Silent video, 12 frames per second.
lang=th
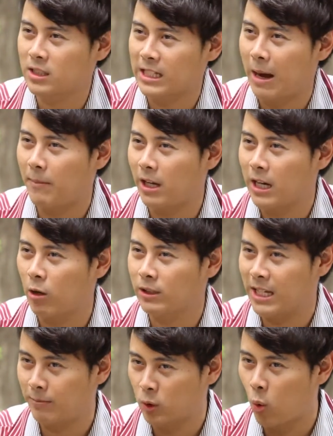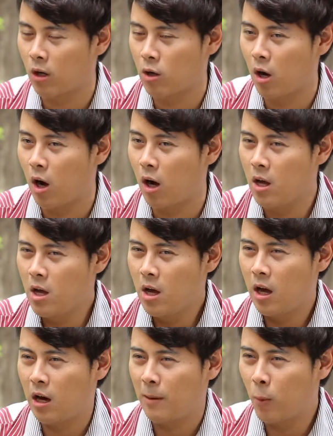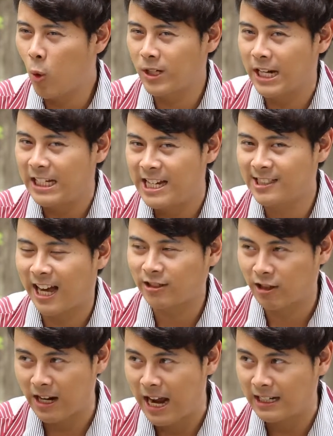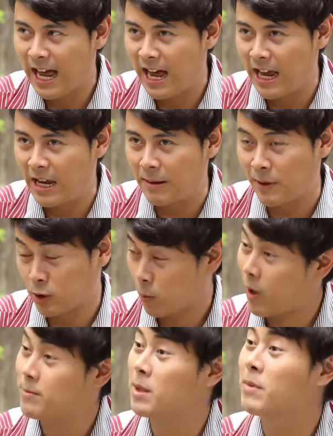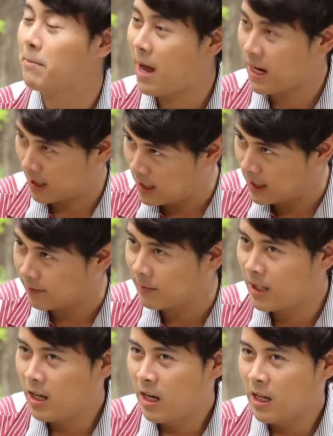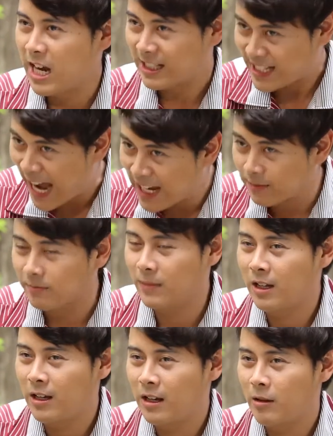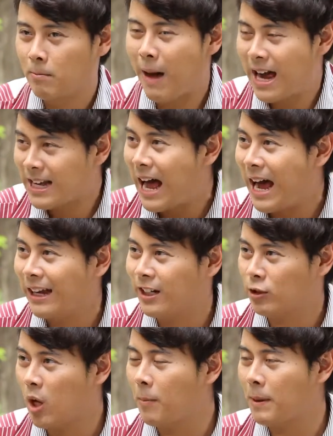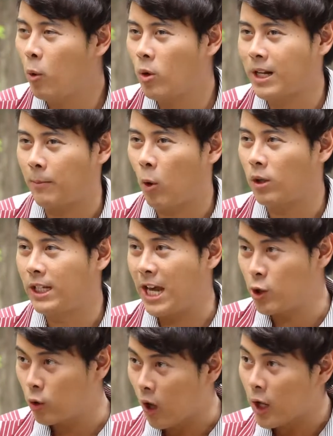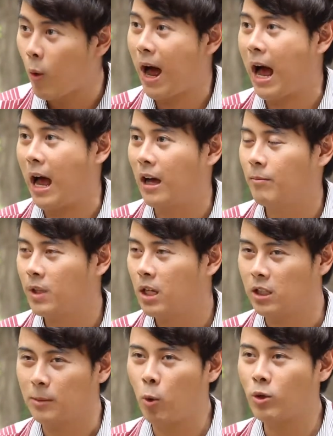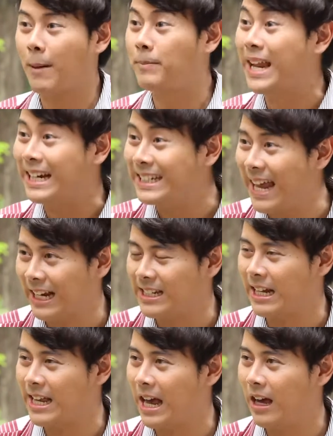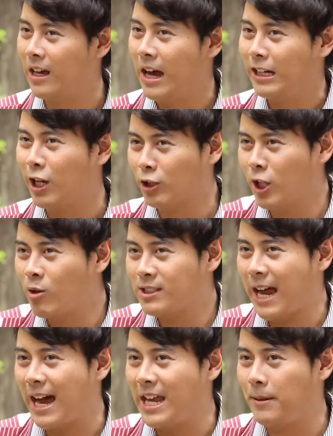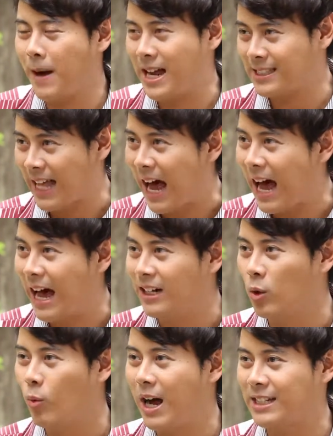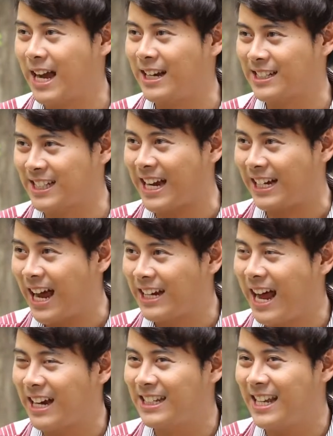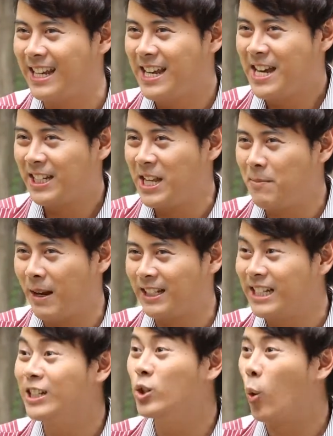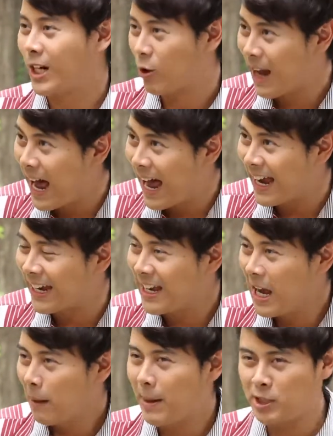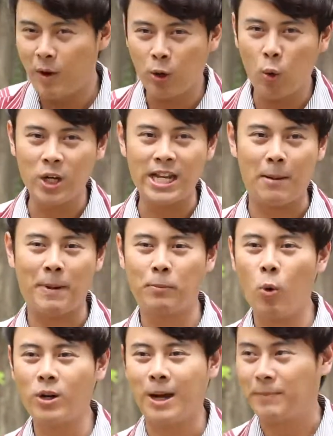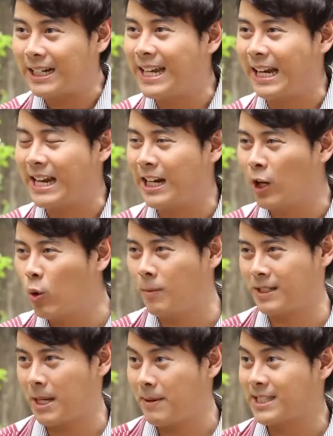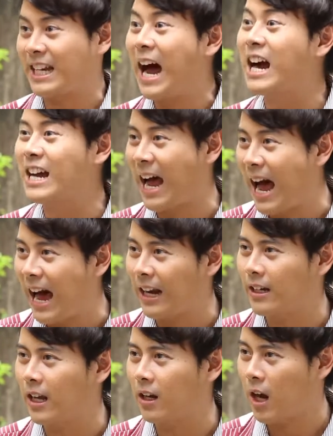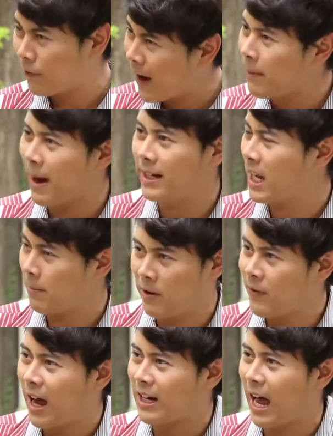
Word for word: ก็จะทำให้เราเตรียมตัว แล้วก็พูดในที่สาธารณะได้ประสบความสำเร็จมากขึ้น อย่างเช่นบางงานเราต้องไปพูดกับคนที่อายุน้อยกว่าหรือพูดกับเด็กๆ อย่างเงี้ยเราก็ต้องใช้ภาษาหรือว่าใช้ลักษณะท่าทางที่ที่มันดึงดูดเขาได้ ไม่ใช่ว่าคุณเนี่ยไปพูดกับเด็กๆเนี่ยแล้วคุณมาใช้ภาษาทางการเนี่ยเขาฟังไหมเด็กไม่ฟัง